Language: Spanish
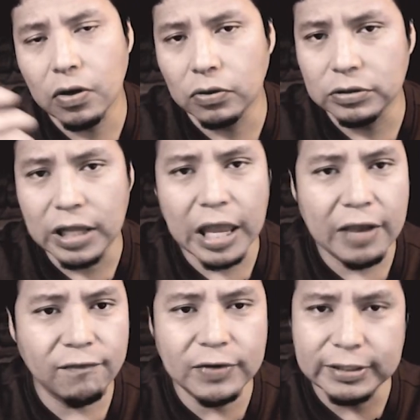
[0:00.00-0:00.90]
con
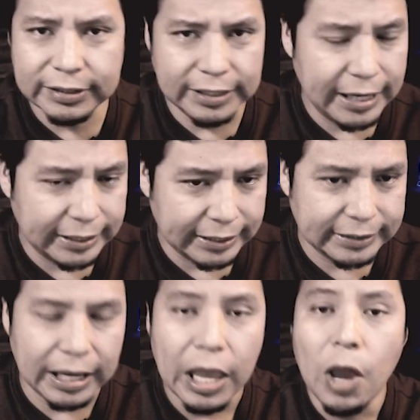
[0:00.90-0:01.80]
Netflix y
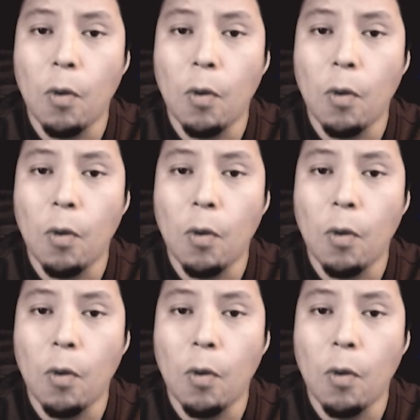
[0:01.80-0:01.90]
etc.